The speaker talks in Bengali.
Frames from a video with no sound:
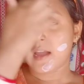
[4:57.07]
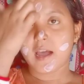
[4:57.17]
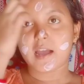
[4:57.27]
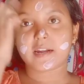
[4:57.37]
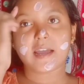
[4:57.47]

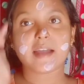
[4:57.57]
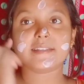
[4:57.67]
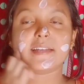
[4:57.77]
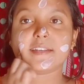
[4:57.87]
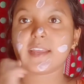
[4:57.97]
আর কার
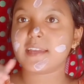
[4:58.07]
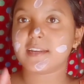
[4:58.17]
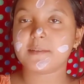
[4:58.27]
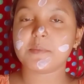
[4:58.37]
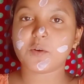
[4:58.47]
জানি না এই
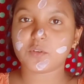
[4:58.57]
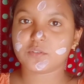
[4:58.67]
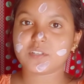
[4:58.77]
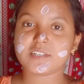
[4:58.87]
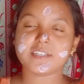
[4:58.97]
ক্রিমটা
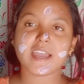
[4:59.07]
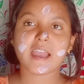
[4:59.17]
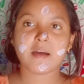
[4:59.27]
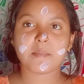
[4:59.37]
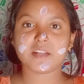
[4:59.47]
কতদিন যায়
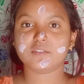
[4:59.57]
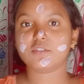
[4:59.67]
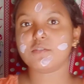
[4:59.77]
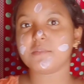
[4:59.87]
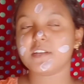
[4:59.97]
আমার তো
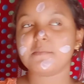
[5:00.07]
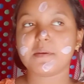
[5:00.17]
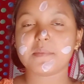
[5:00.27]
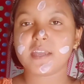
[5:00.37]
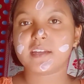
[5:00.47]

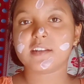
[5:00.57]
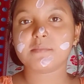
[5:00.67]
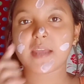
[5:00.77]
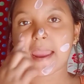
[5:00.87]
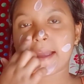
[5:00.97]
মিনিমাম এই
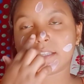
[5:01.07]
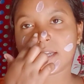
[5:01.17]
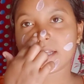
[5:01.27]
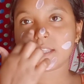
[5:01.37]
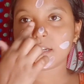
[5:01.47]
ক্রিমটা এক
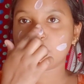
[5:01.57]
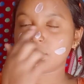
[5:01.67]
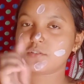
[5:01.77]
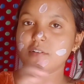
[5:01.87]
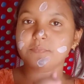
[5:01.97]
থেকে দেড়
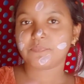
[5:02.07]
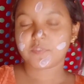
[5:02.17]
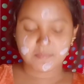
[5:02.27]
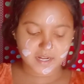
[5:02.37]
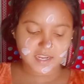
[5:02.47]
বছর
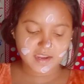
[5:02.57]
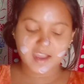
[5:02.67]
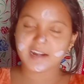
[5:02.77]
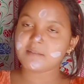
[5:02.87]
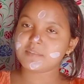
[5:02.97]
মানে
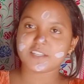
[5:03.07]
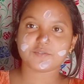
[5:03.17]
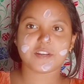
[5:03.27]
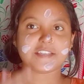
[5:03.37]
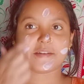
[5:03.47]
আরামসে
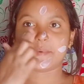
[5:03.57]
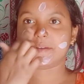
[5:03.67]
চলে যাবে